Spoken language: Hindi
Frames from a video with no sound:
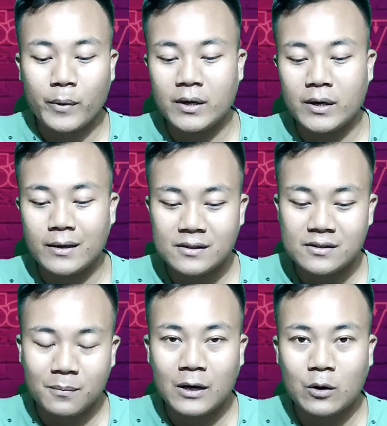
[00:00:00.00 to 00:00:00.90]
तो मैं जो है
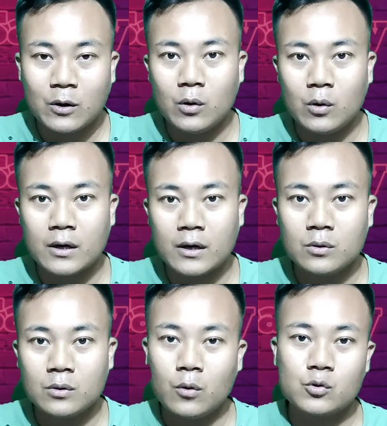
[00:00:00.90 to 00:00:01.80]
इस जीमेल को ही लॉक कर
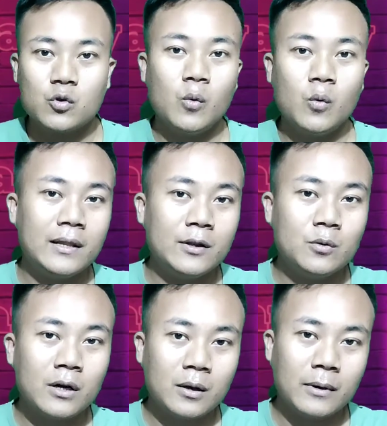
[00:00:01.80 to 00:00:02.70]
दूंगा और उसको मोबाइल
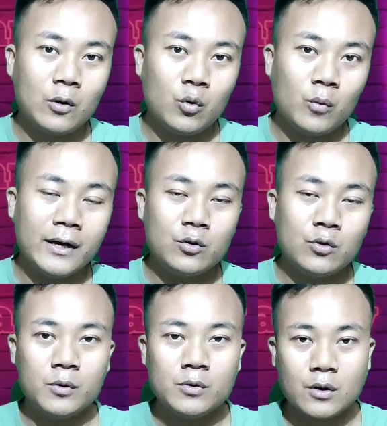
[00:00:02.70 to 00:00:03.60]
दे दूंगा कि भाई लो भाई
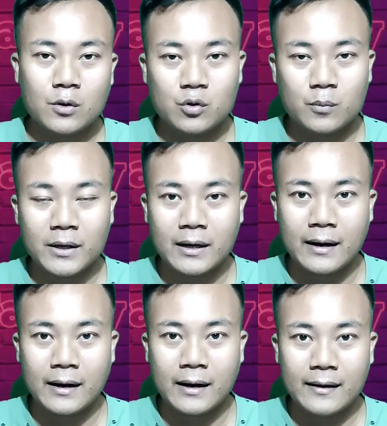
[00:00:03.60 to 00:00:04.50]
तुम यूज़ करो जो भी
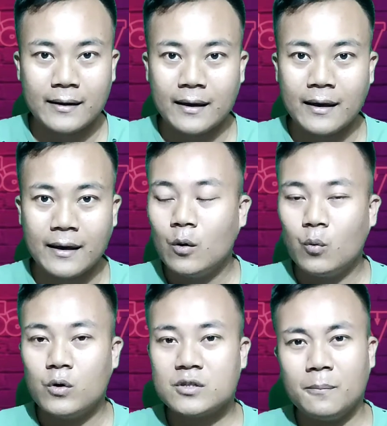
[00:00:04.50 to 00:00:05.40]
करना है ठीक है
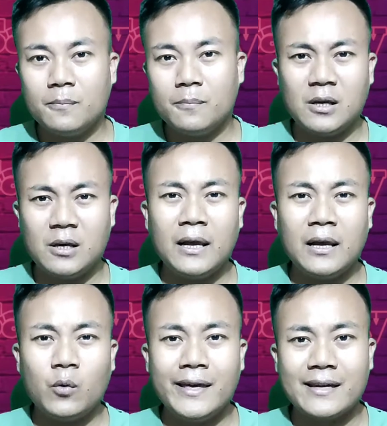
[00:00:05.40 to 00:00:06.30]
वो सिर्फ
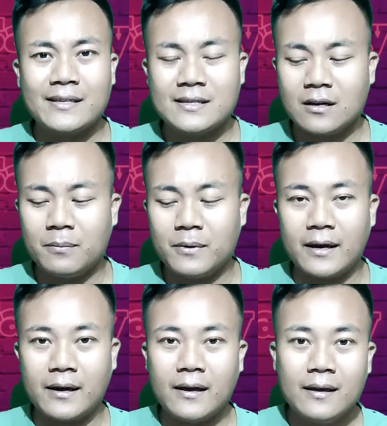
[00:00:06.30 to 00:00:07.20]
जीमेल को ही एक्सेस कर
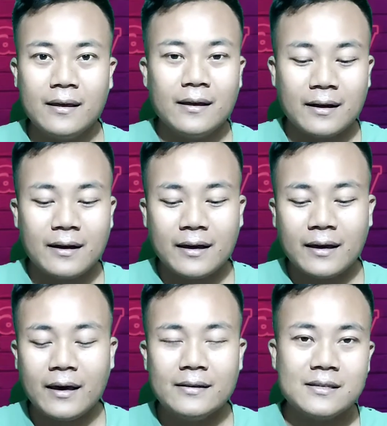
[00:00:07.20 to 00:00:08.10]
पाएगा करना
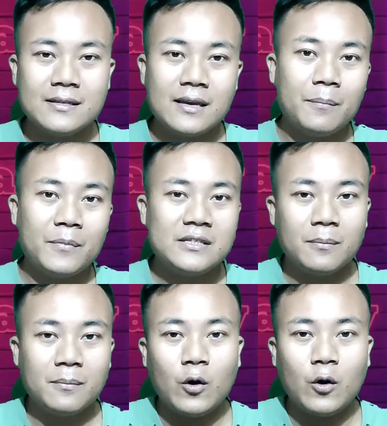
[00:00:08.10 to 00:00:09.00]
क्या है जैसे आपने
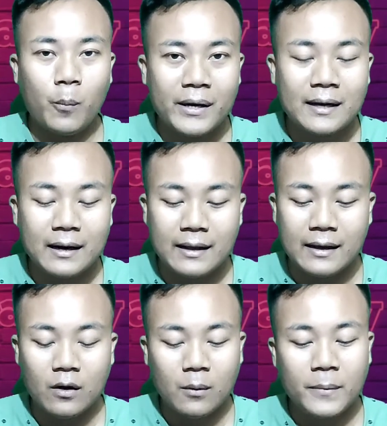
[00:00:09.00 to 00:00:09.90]
जीमेल ओपन कर
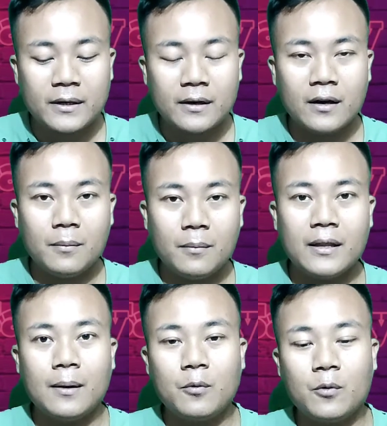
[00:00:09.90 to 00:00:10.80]
लिया ओपन करने के
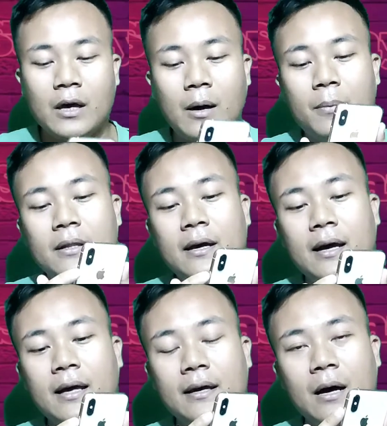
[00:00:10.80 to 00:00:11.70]
बाद आपको यहाँ पर
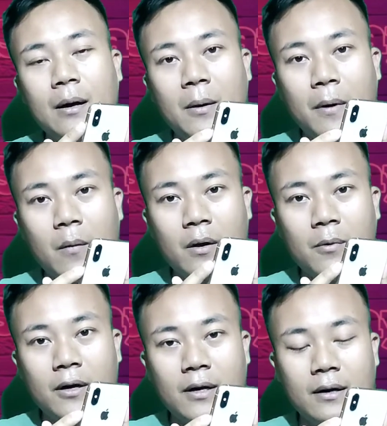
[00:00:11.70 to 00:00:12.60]
दिखाई देगा अपना
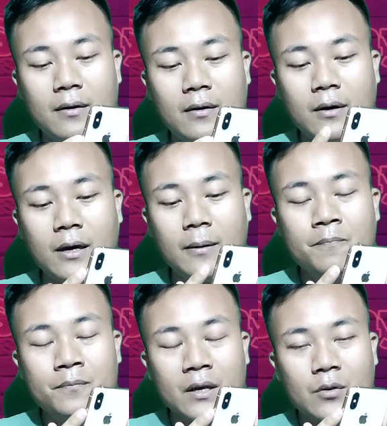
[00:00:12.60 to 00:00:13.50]
पावर बटन ओके